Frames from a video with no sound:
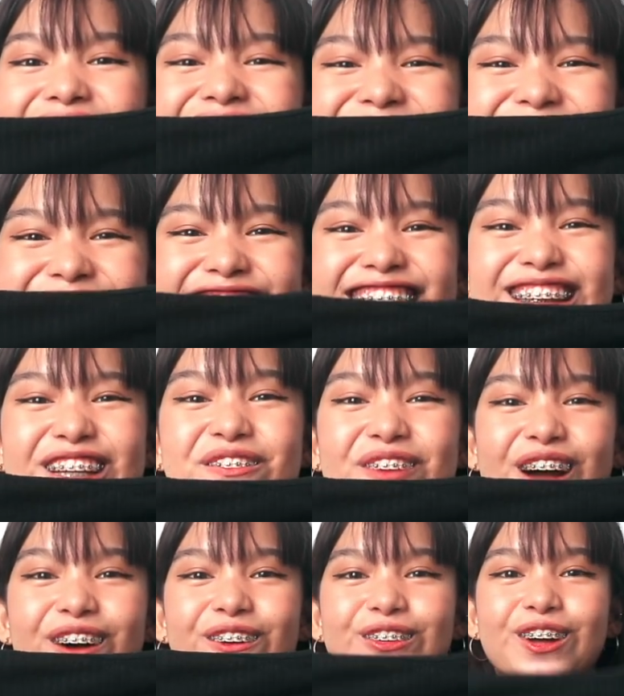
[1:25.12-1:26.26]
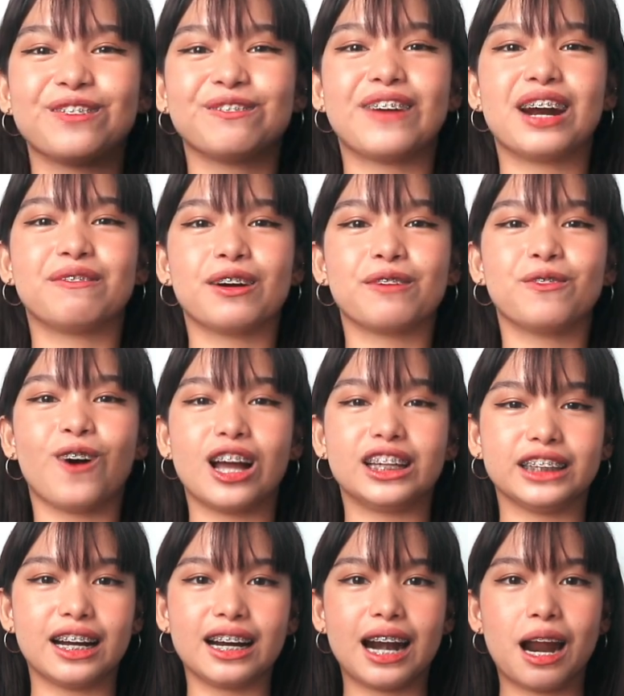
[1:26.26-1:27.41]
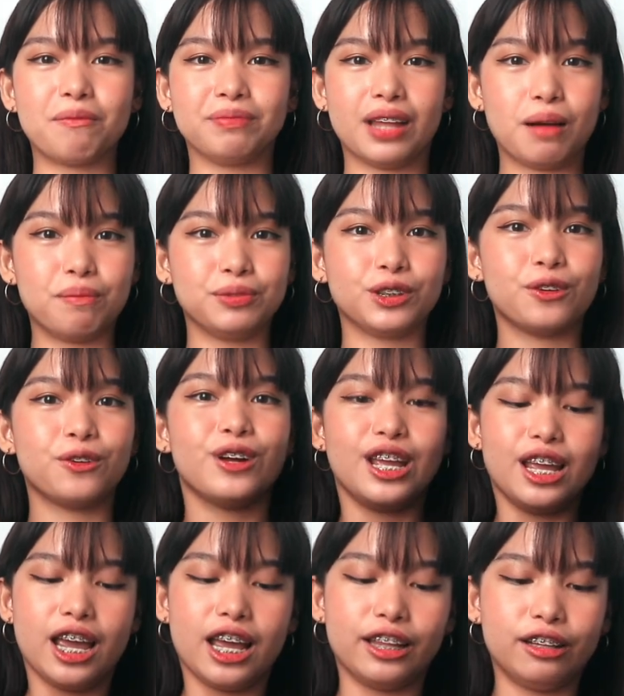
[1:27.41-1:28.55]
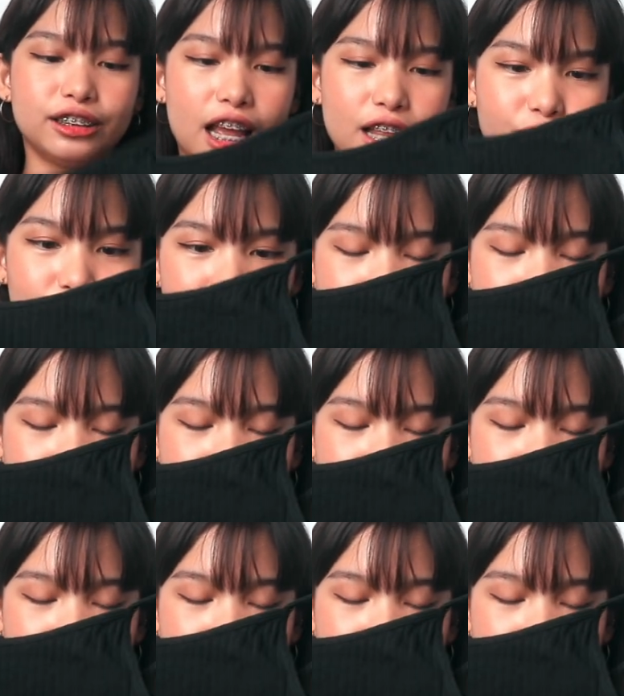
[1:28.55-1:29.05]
lang din siya sa bra ko nun para magmukha siyang crop top. So, eto yung sandong